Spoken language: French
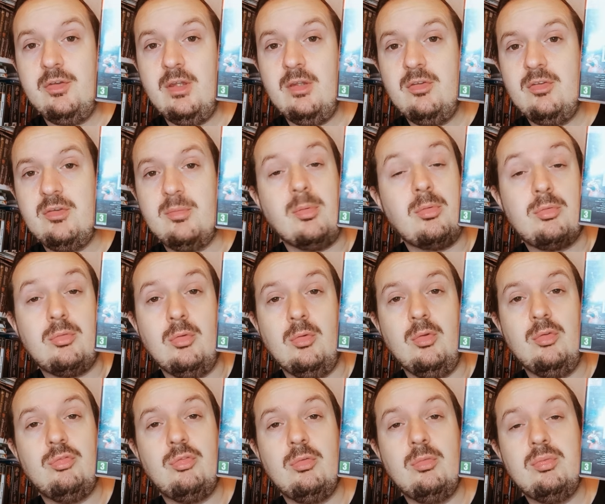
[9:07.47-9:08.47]
Dance parce que le
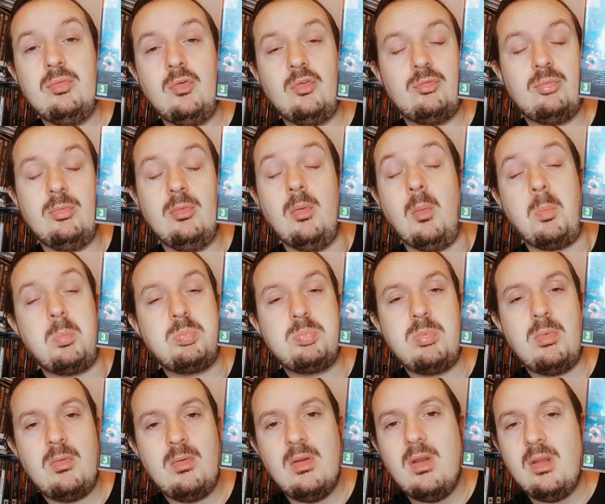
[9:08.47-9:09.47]
jeu franchement
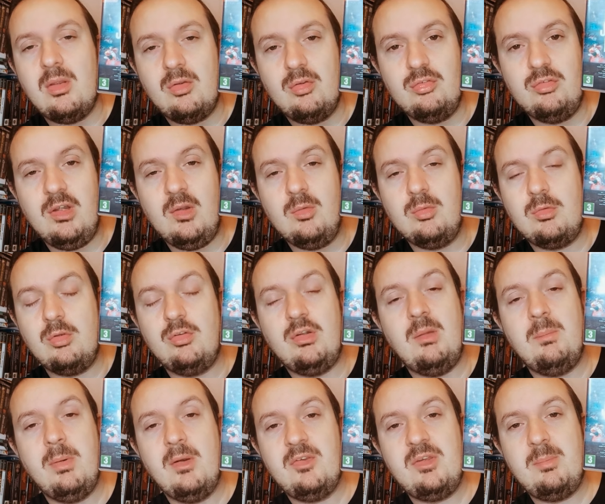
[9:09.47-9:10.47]
que je l'ai ou que je l'ai
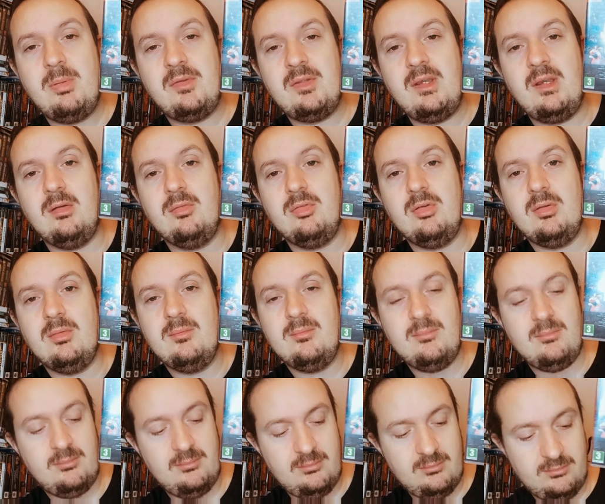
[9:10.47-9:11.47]
pas c'est pas très grave.
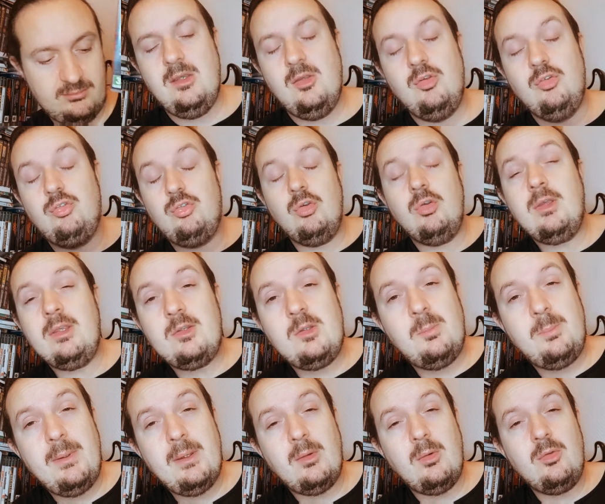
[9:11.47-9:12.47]
Je
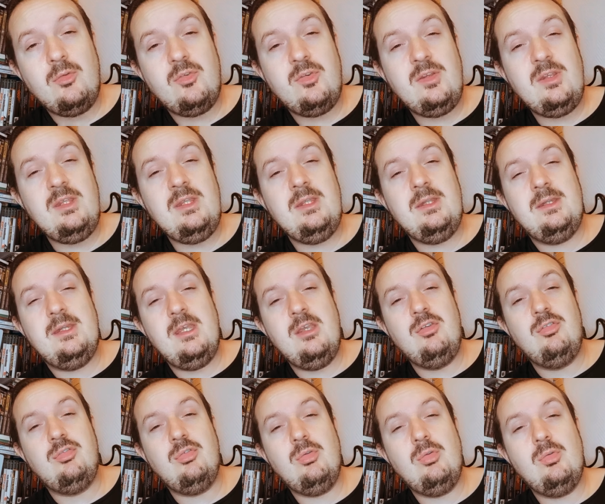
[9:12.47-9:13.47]
récupère aussi des
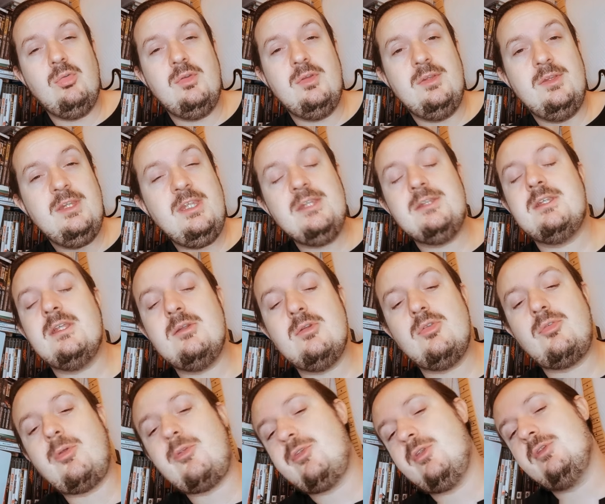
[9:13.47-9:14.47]
jeux Nintendo
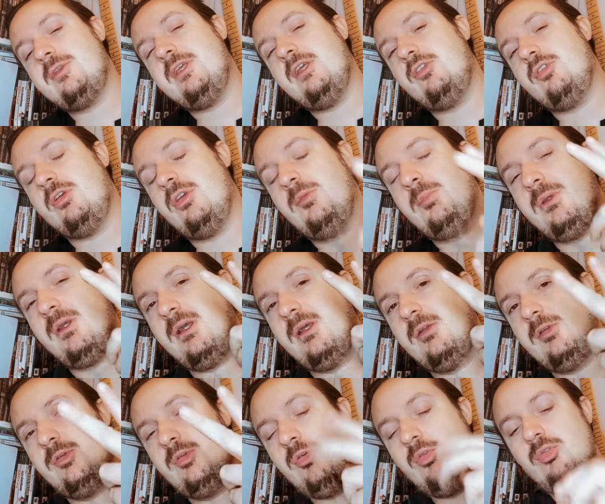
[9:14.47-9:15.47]
64, je récupère un
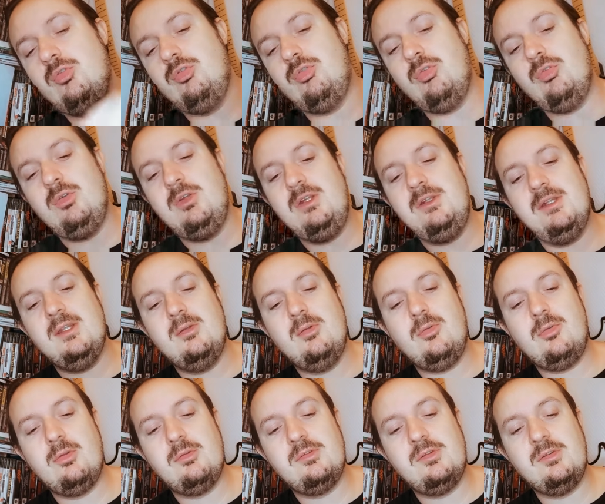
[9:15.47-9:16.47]
deux jeux Nintendo
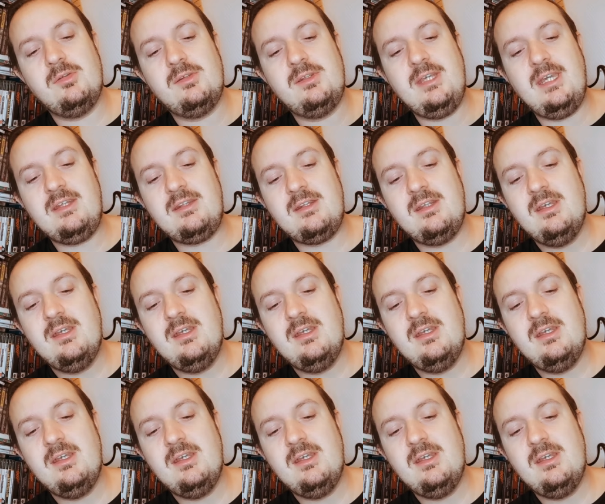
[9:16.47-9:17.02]
64.